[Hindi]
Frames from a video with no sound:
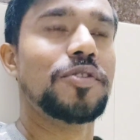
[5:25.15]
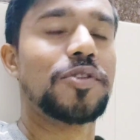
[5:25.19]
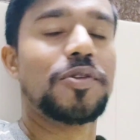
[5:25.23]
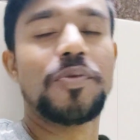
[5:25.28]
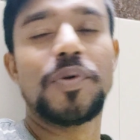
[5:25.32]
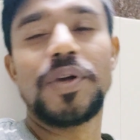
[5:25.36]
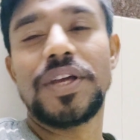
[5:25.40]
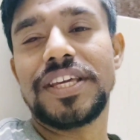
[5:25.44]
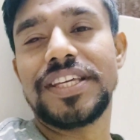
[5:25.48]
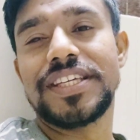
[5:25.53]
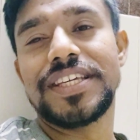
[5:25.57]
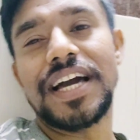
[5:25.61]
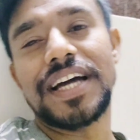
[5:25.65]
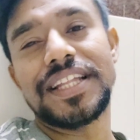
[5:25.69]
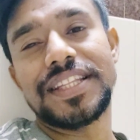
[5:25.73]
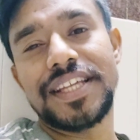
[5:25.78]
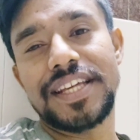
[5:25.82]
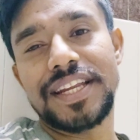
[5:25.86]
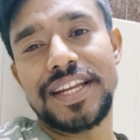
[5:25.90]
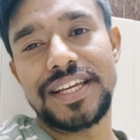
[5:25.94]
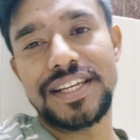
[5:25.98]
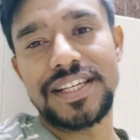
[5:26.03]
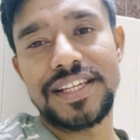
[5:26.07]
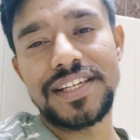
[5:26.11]
तो वो एक
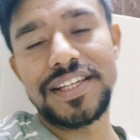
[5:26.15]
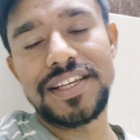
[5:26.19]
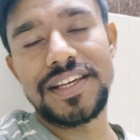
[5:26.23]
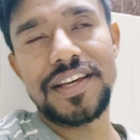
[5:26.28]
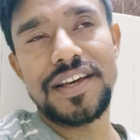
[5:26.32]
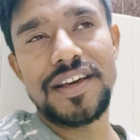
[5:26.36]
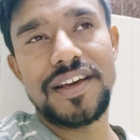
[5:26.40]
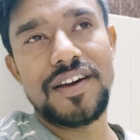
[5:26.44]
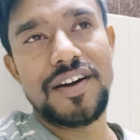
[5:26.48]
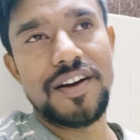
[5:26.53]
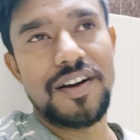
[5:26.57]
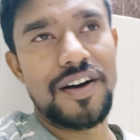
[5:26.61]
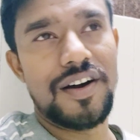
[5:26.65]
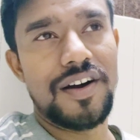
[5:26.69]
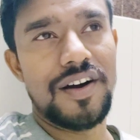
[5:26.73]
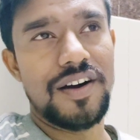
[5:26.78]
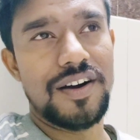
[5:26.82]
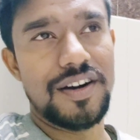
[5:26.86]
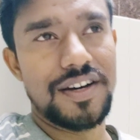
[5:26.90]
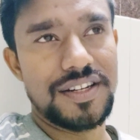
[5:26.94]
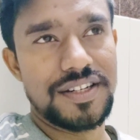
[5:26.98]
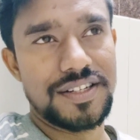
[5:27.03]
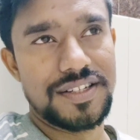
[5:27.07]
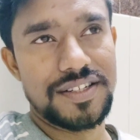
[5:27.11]
यादें रहेंगी
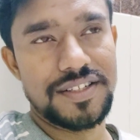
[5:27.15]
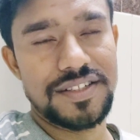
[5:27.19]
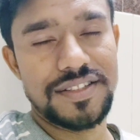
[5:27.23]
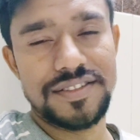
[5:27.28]
और